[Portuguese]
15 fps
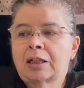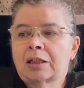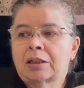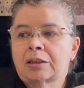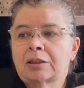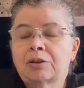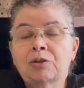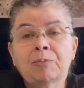
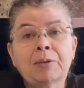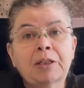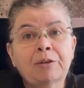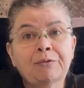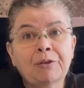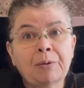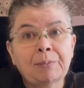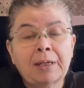Se eu não me engano,
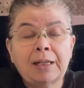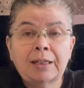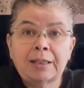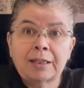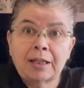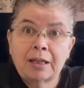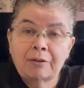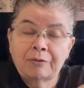foi a Marli
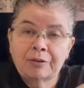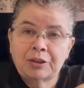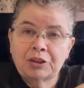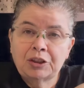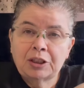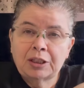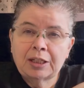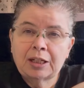e a
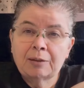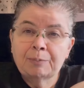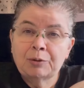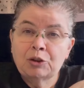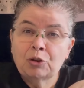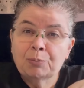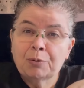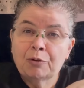Ivani, que ela
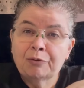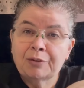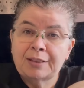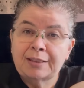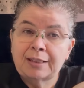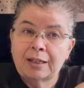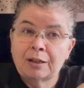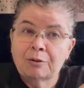pediu para eu
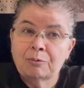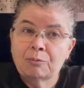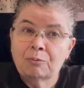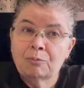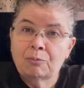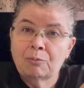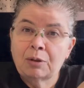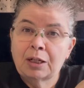fazer
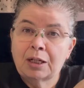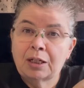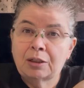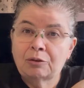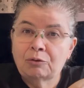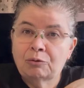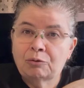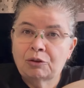um
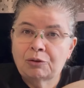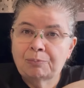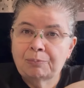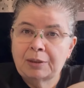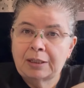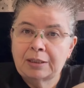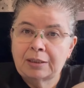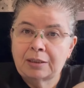canto de
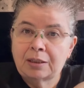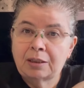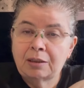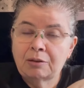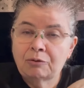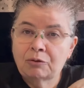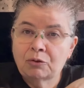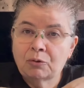mesa,
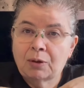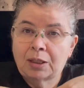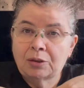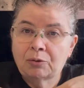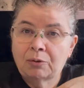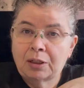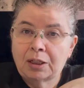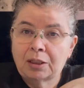os
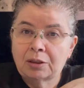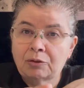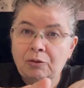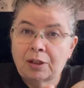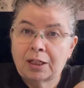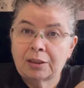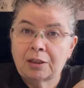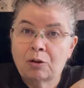quatro cantos,
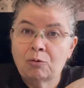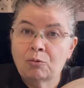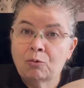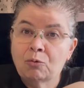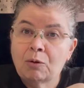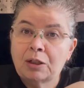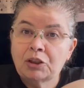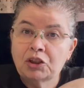cada um
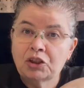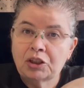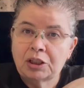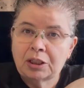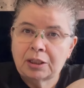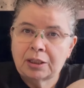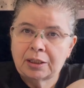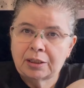com a
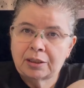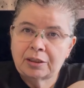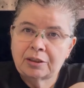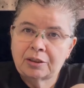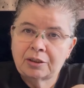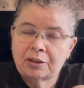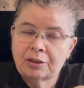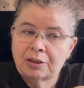xícara
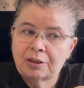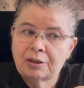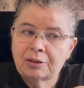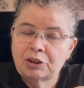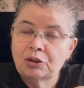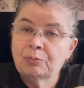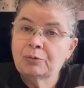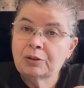
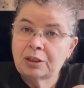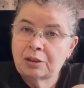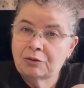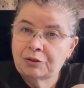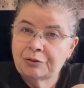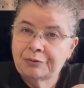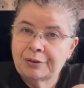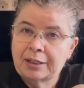de modelo
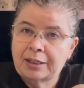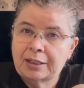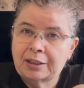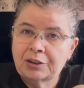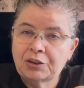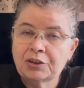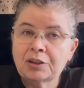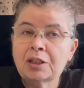
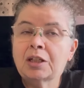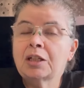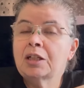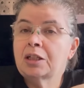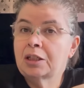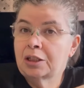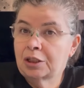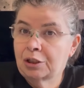diferente.
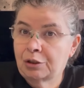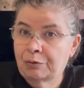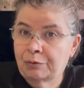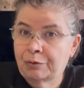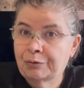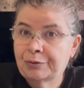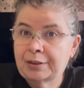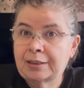E eu vou
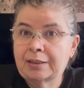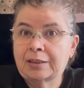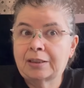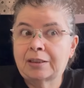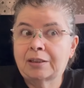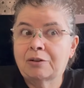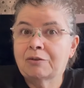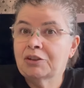
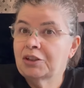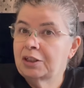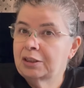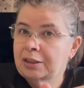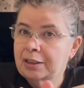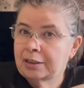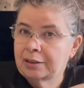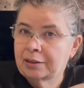fazer. Eu achei
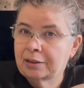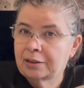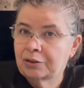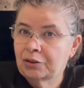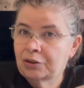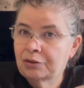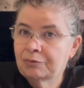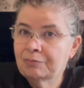
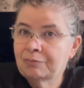interessante,